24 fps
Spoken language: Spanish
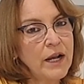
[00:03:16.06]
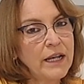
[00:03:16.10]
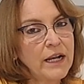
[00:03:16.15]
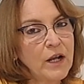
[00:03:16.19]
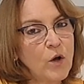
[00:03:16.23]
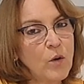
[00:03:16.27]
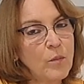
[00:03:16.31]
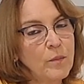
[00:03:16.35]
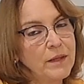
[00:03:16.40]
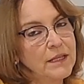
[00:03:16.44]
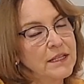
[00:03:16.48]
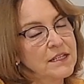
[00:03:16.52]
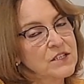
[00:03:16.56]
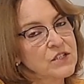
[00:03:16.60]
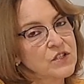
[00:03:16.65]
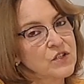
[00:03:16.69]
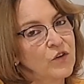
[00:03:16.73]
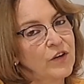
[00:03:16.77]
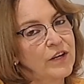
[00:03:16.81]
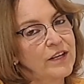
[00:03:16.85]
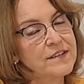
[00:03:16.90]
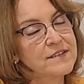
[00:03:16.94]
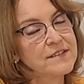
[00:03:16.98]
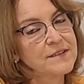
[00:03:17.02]
las
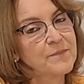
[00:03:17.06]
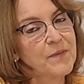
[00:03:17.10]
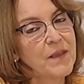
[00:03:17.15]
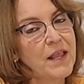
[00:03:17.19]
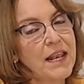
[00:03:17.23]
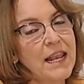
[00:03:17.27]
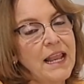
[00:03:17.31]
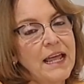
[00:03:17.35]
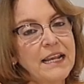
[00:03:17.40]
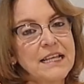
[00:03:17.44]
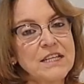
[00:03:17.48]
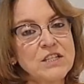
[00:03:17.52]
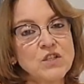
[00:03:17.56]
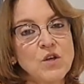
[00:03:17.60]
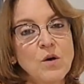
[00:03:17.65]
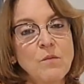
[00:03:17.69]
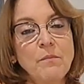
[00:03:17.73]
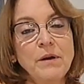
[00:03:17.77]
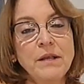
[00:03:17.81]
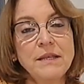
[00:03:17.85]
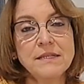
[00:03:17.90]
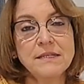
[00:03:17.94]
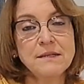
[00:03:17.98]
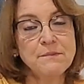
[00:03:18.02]
recomendaciones? La
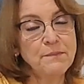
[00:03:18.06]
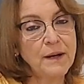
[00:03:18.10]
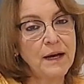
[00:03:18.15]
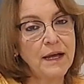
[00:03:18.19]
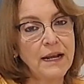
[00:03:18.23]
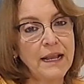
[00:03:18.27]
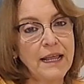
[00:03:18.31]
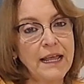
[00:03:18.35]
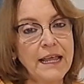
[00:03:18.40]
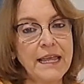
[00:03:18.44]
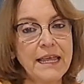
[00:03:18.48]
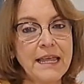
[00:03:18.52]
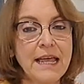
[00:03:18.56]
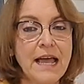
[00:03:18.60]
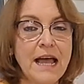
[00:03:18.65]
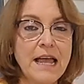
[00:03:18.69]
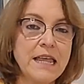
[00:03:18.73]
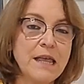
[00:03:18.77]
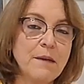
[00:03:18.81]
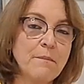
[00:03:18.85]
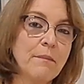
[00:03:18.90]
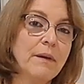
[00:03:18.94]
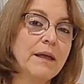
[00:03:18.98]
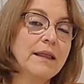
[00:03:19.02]
razón principal es que
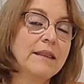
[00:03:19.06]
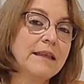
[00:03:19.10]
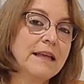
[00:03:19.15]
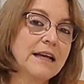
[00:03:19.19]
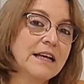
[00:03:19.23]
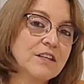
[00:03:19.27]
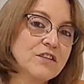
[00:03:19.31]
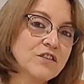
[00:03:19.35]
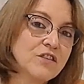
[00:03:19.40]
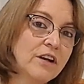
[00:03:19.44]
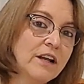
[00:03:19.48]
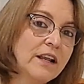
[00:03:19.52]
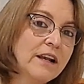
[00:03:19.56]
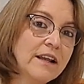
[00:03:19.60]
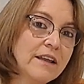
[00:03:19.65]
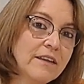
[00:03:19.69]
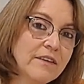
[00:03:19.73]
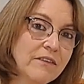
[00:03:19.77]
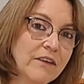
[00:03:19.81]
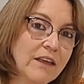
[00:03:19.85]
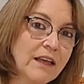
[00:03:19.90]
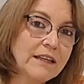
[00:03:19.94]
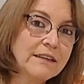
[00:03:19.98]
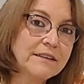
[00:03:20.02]
hay investigaciones
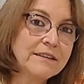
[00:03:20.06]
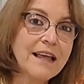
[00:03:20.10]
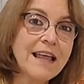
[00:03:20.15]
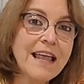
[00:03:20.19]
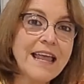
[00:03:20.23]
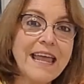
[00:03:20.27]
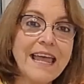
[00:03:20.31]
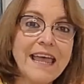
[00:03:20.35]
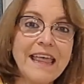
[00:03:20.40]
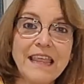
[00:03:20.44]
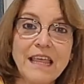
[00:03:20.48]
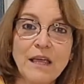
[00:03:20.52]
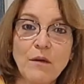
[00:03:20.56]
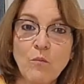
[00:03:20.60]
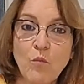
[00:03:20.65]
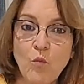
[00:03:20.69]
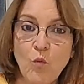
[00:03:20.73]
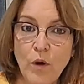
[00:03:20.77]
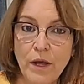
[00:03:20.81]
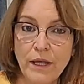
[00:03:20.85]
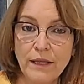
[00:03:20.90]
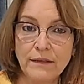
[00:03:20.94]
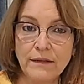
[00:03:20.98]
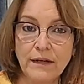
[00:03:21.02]
recientes que
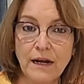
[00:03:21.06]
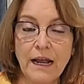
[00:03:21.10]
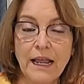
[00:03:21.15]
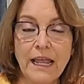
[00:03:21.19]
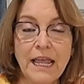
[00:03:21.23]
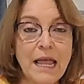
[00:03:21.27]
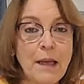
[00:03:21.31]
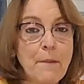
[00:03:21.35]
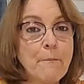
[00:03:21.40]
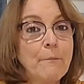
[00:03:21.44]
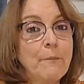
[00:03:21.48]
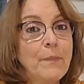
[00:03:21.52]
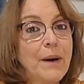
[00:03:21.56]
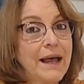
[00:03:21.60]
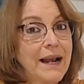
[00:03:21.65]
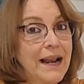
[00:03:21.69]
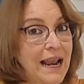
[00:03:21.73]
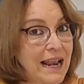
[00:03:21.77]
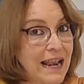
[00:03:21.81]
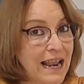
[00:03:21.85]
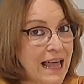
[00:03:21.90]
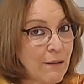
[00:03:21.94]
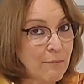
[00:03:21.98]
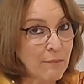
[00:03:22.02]
demuestran que
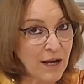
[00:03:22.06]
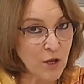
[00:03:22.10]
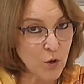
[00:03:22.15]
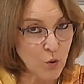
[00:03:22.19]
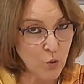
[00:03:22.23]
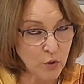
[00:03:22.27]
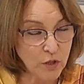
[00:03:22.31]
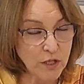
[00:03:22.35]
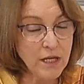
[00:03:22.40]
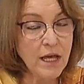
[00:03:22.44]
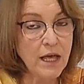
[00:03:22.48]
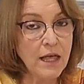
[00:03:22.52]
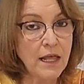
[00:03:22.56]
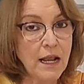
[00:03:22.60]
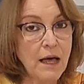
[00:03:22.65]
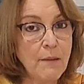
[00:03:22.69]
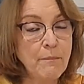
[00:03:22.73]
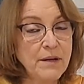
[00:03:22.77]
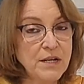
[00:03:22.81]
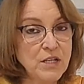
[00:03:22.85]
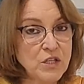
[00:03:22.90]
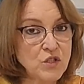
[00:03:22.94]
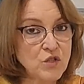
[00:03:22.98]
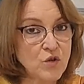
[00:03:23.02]
para la mayoría de
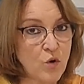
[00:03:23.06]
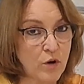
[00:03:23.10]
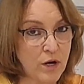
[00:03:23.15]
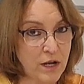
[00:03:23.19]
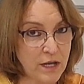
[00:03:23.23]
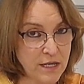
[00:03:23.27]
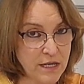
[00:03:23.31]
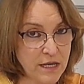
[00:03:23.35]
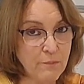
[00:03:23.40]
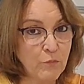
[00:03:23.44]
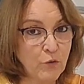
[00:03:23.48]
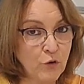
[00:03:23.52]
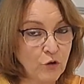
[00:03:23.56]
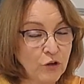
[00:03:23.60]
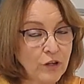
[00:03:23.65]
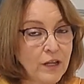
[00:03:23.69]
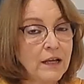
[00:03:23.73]
las personas, y es